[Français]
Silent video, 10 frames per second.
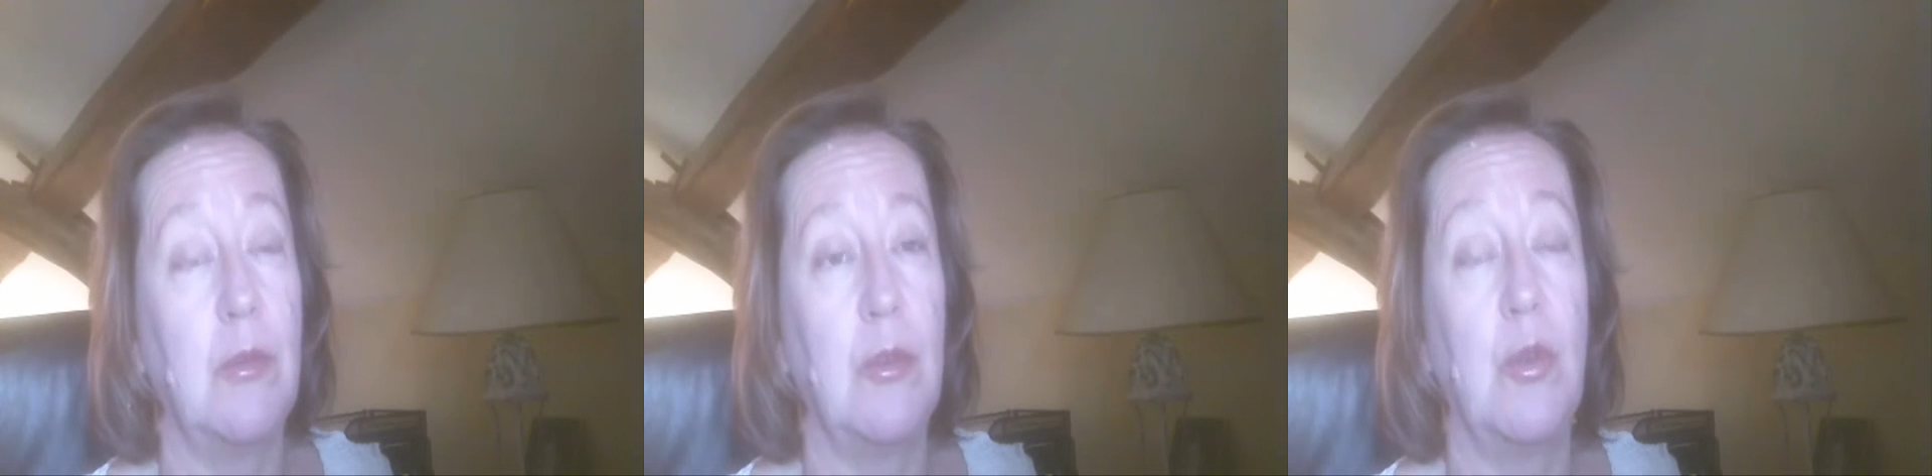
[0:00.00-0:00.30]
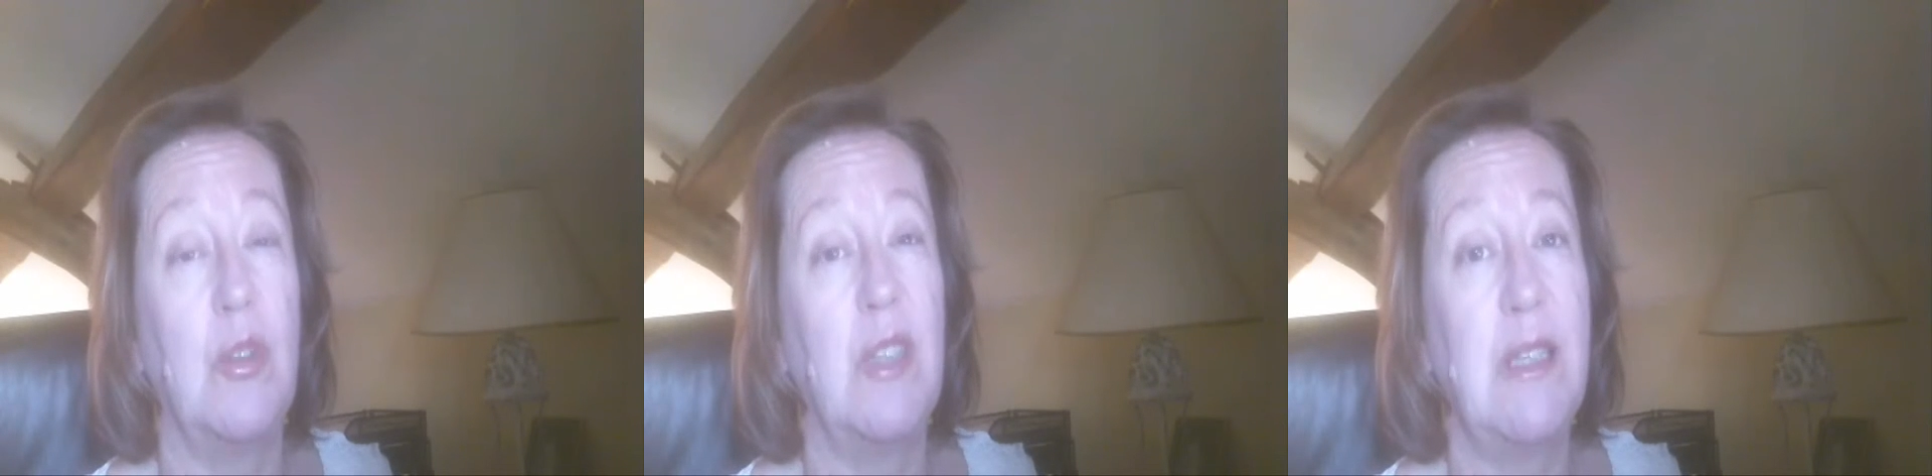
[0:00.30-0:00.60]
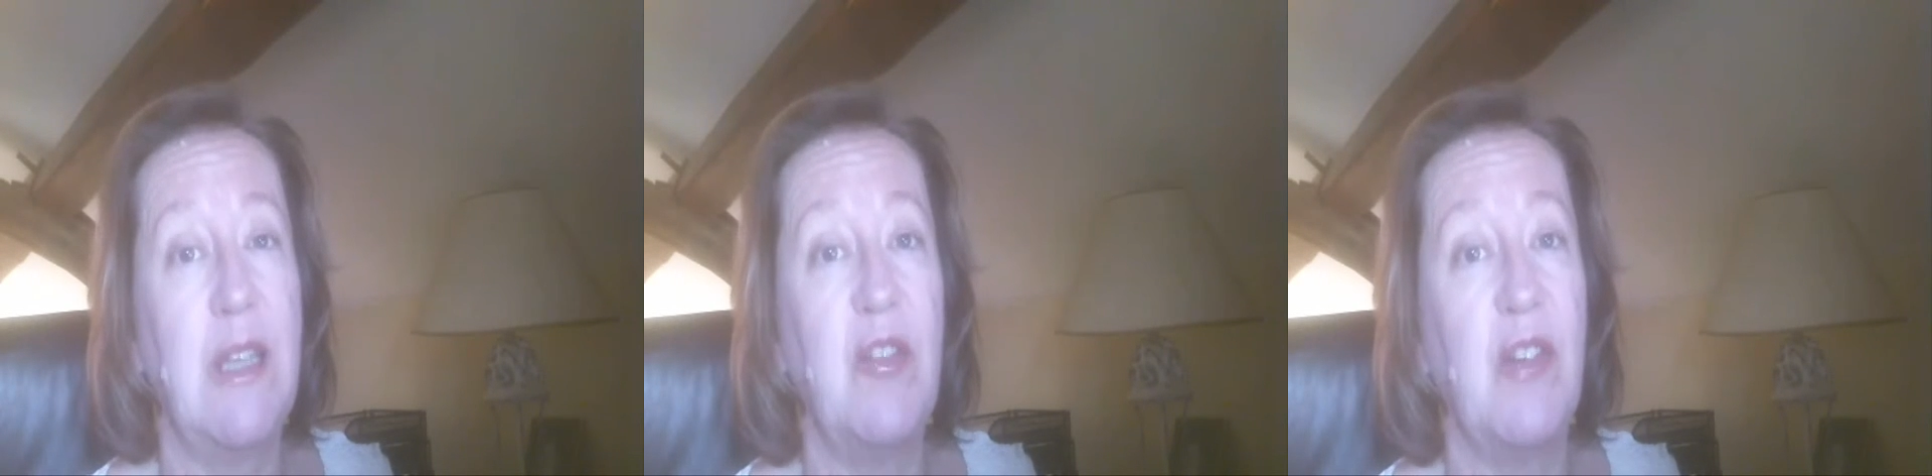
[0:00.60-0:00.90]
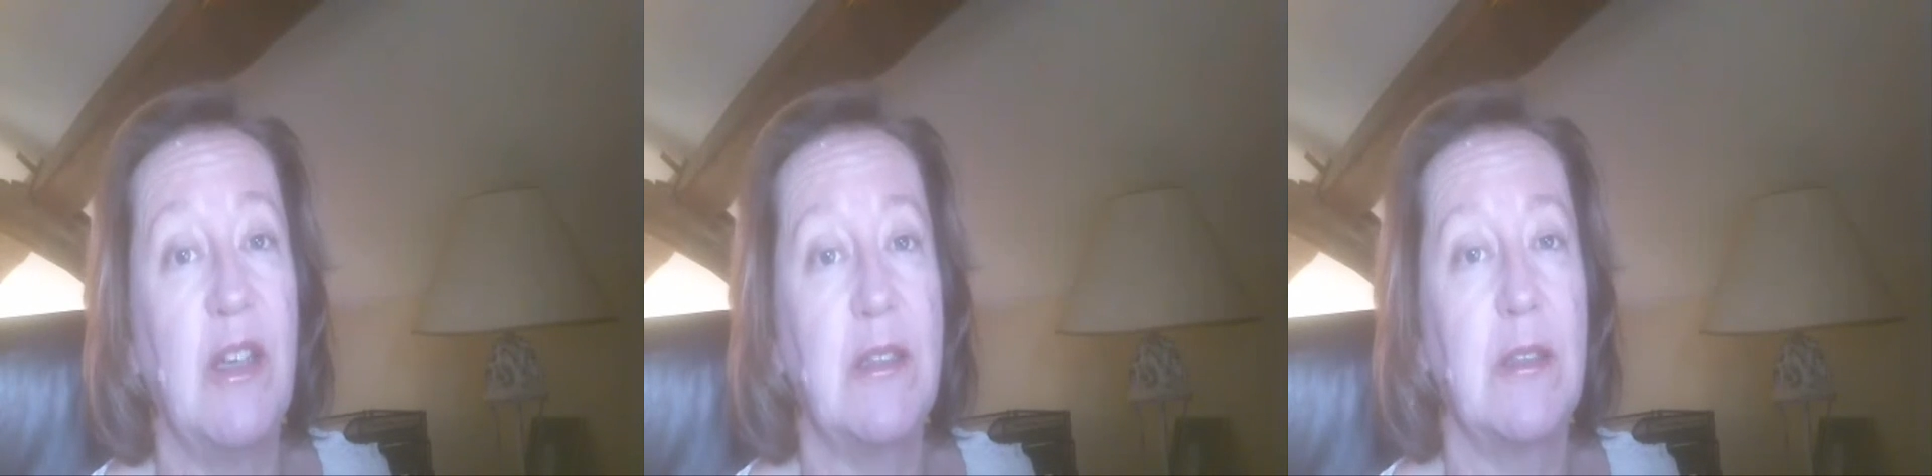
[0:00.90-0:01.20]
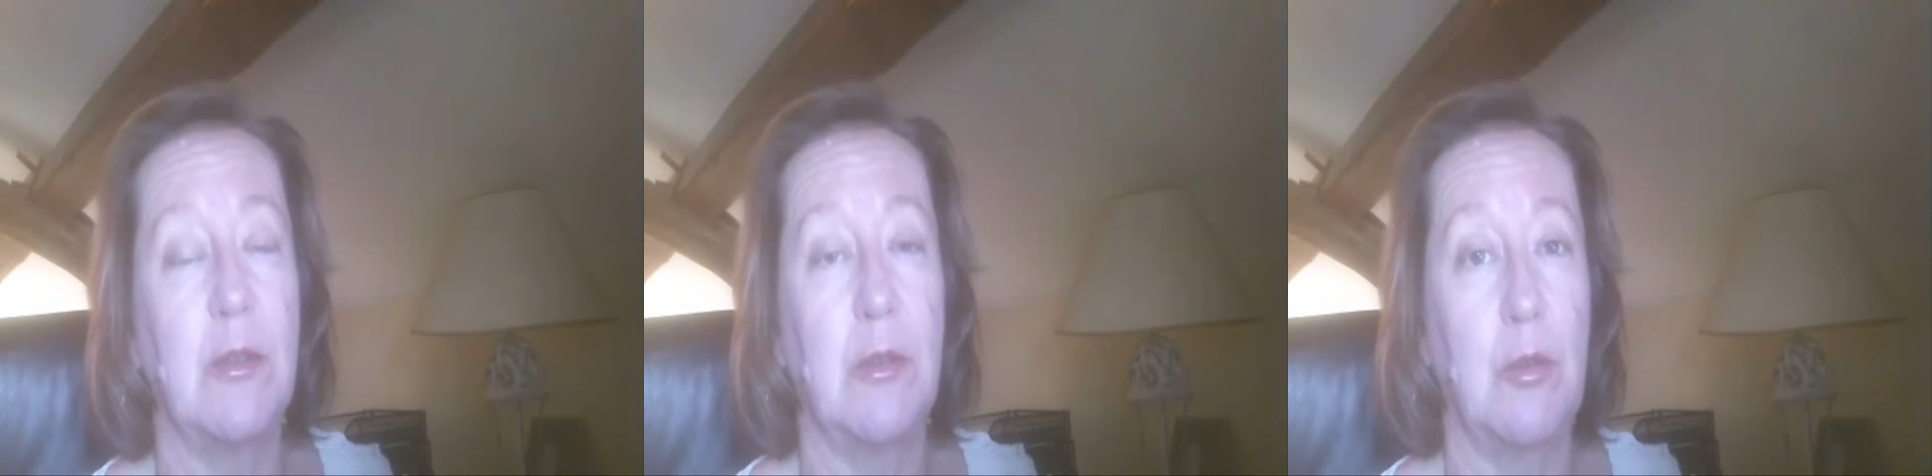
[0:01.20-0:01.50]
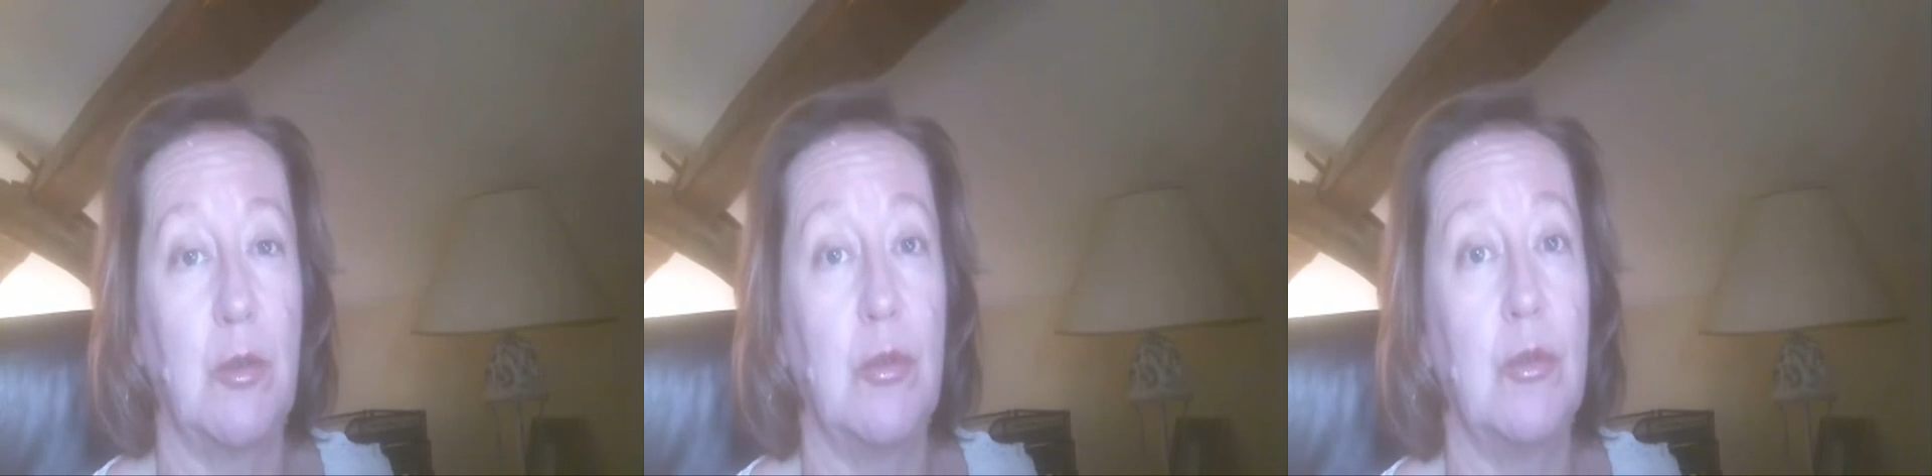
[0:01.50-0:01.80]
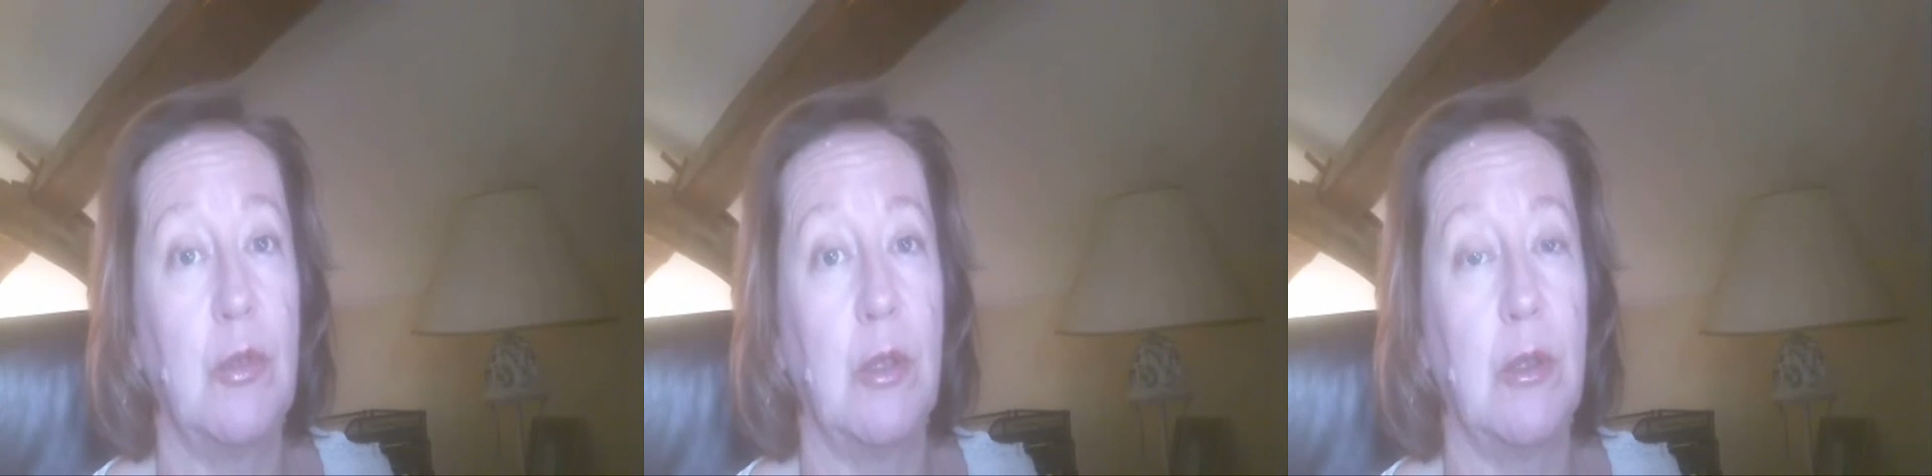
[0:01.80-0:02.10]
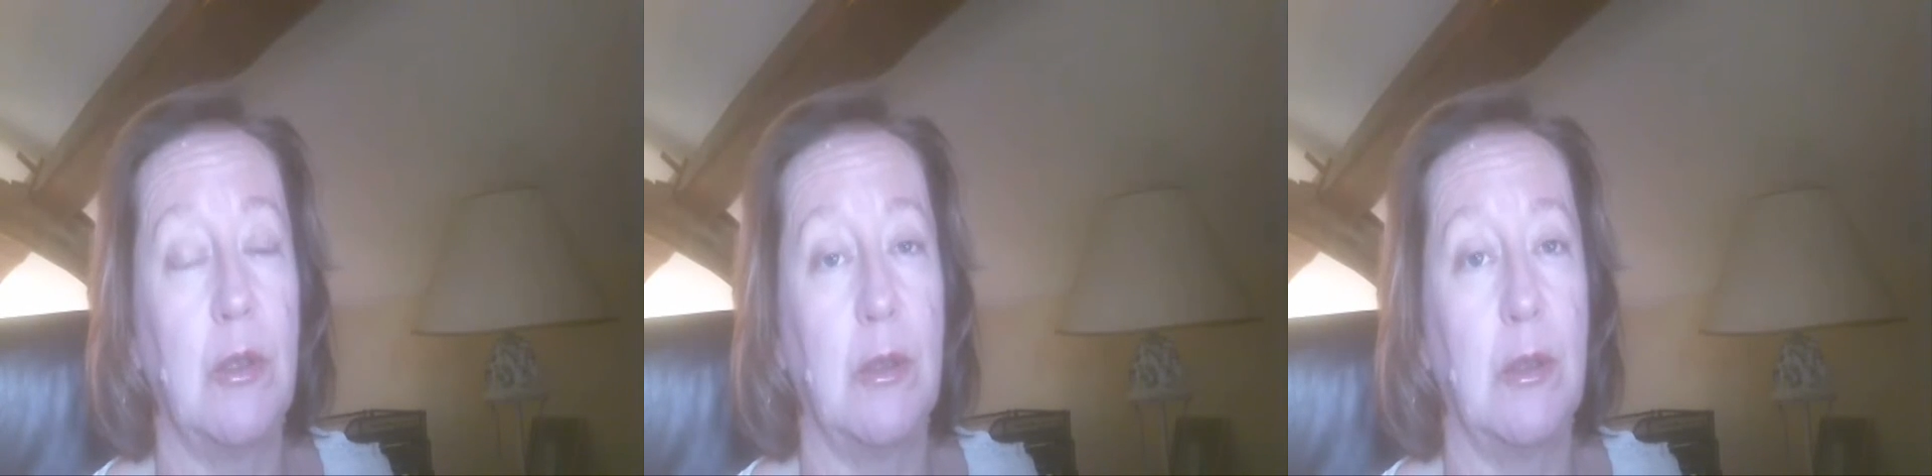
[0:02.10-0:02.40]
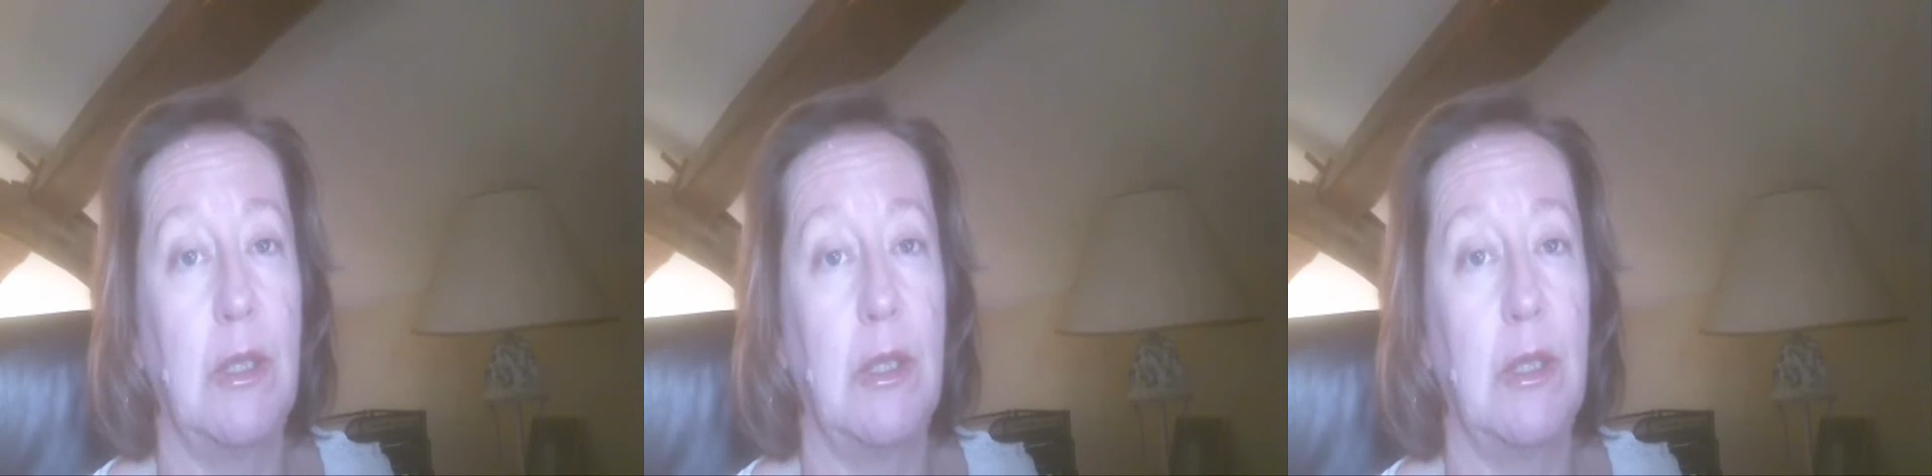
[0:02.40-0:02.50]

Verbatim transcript: du côté néfaste du sucre euh,